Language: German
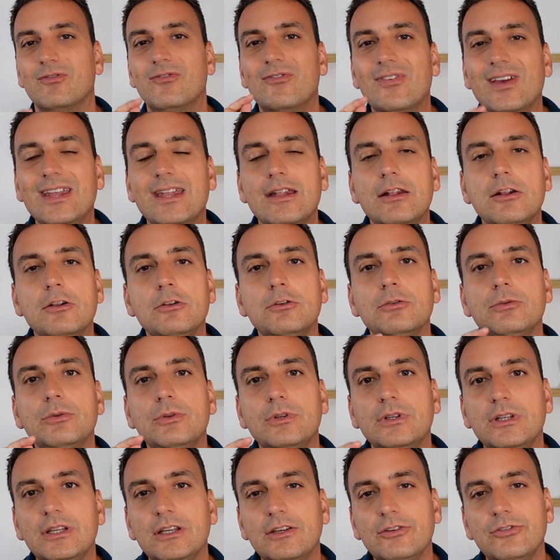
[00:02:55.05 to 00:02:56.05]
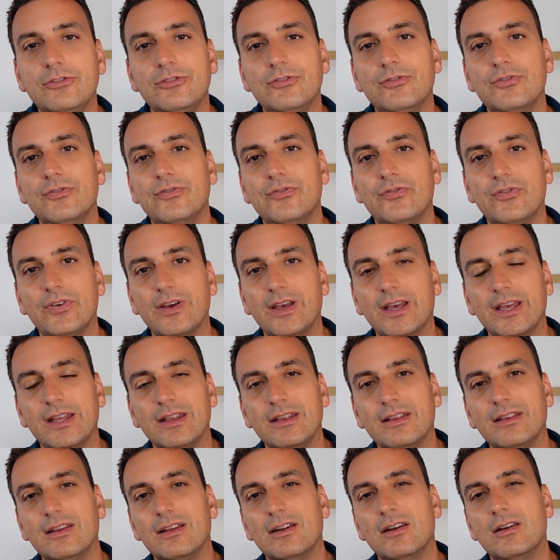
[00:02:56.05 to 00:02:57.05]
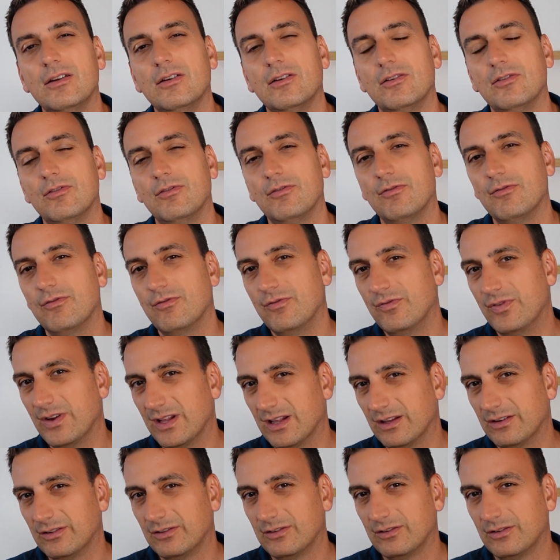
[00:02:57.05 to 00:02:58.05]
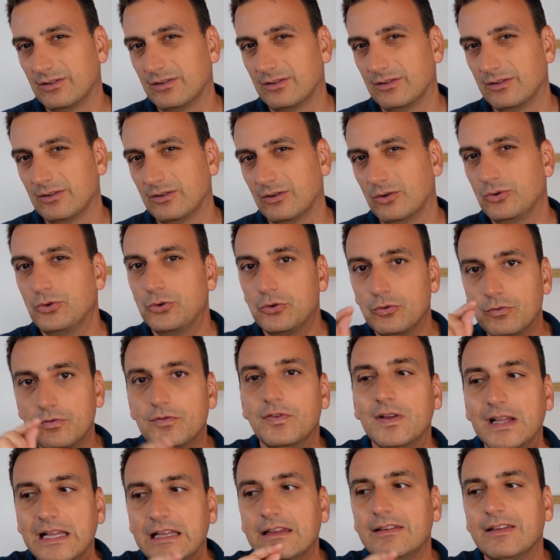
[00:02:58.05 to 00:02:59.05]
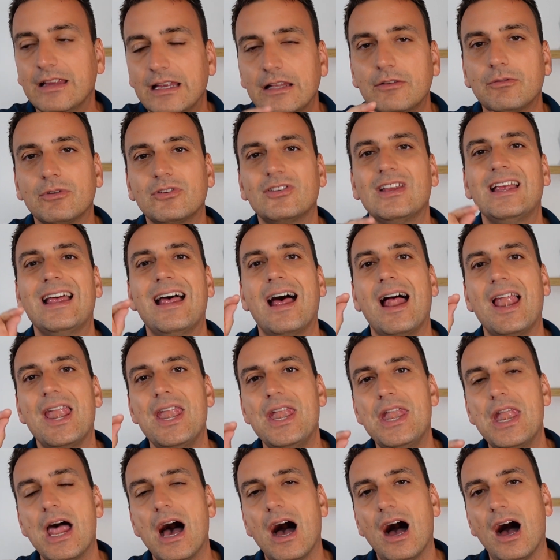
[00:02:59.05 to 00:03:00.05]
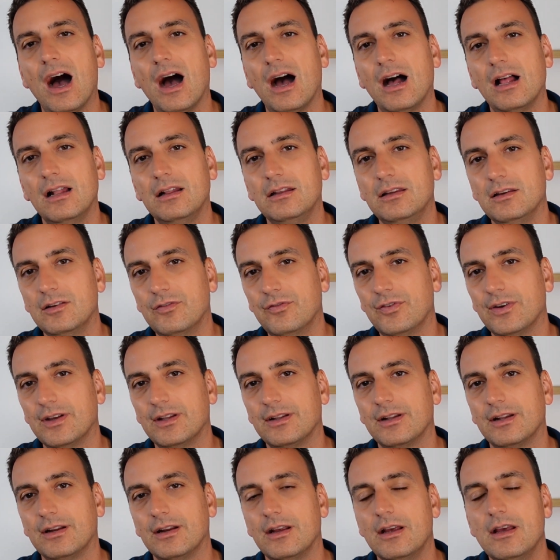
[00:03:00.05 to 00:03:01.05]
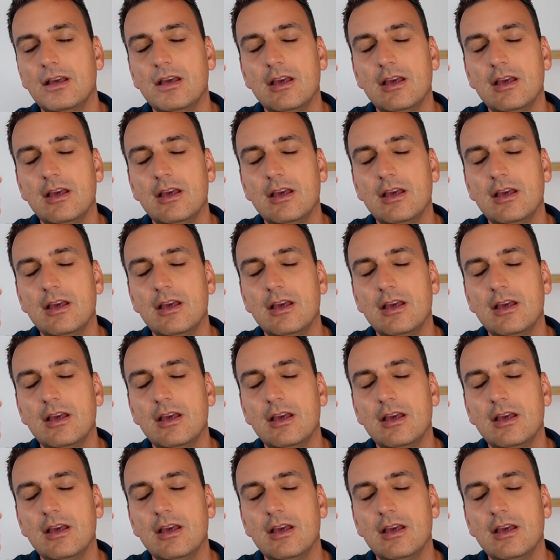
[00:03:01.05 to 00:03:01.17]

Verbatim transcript: Wenn du dich verändern willst und du willst etwas nachhaltig verändern,